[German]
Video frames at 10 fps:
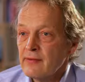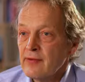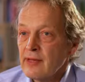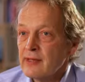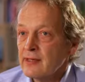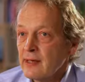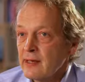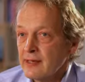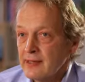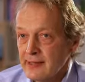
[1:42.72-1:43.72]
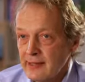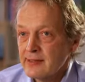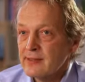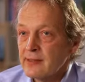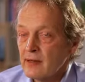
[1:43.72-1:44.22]
wenn ich eine
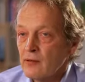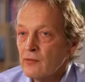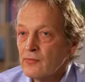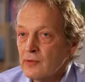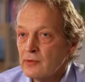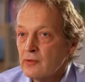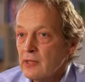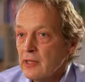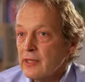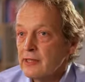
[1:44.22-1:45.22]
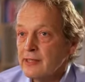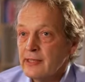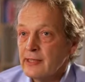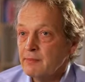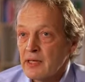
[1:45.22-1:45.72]
Gans kaufe,
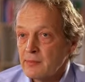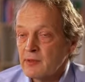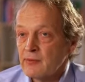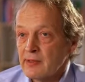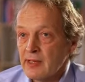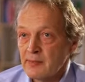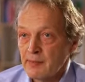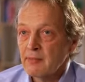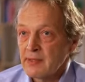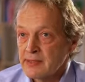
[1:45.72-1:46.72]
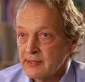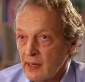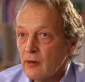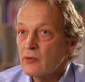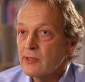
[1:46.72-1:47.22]
die beispielsweise jetzt beim
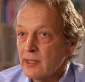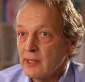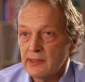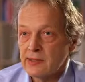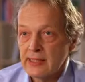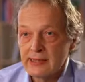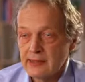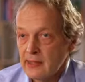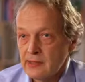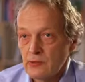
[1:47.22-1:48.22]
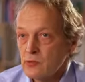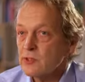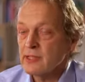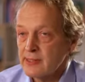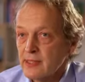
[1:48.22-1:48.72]
Discounter derzeit
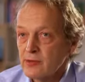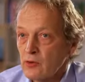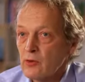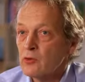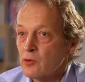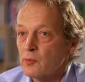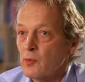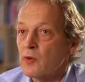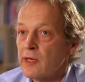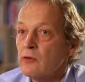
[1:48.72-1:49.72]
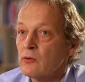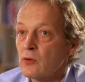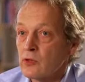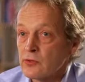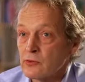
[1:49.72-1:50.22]
unter 6 Euro pro Kilo
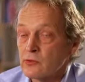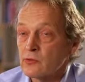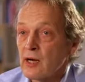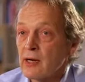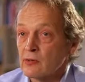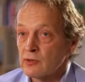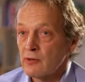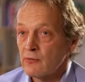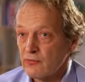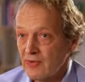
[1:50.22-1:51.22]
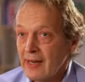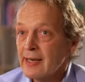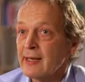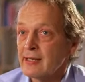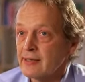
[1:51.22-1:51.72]
kostet und sogar aus
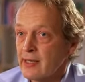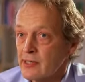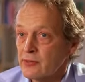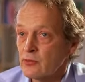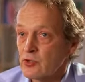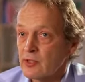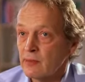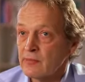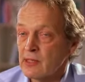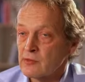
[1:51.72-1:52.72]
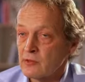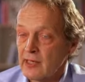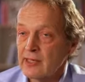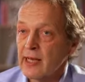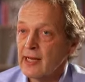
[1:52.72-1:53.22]
Freilandhaltung stammt, also aus
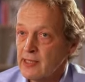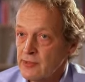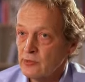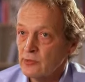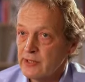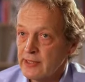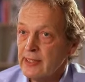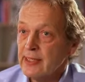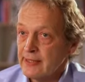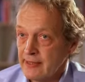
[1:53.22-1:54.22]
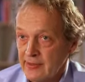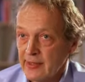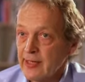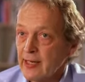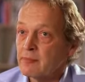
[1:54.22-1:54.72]
einer Haltung, die
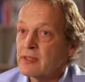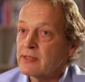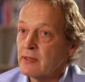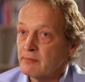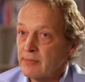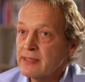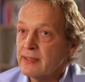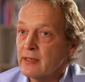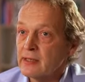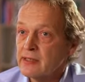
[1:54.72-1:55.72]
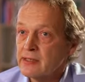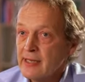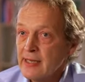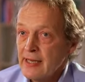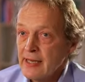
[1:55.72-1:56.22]
tatsächlich ein bisschen besser ist,
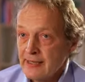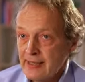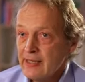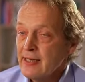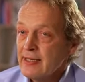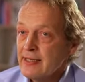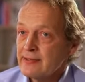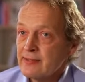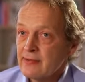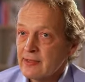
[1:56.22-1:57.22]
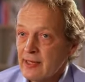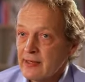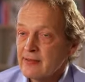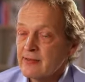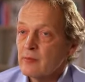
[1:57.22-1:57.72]
dann ist diese
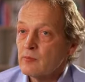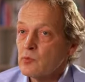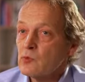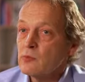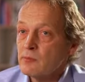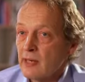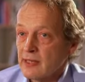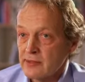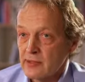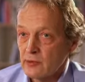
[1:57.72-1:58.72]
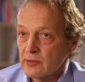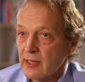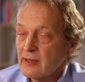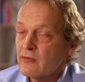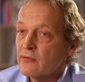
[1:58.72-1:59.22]
Gans mutmaßlich und
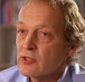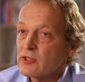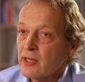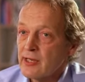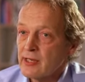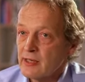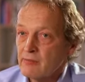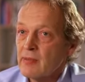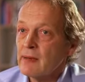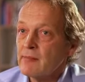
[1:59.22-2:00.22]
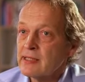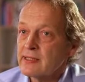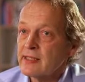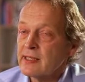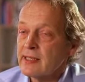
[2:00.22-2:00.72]
ganz wahrscheinlich
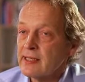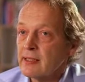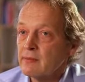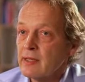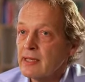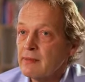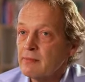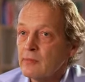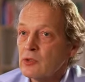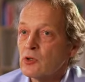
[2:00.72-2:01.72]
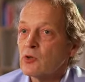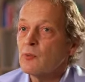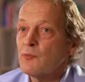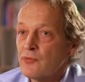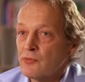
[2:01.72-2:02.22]
mehrmals in ihrem Leben
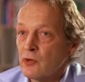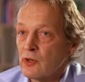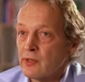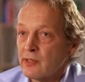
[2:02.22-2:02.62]
gerupft worden.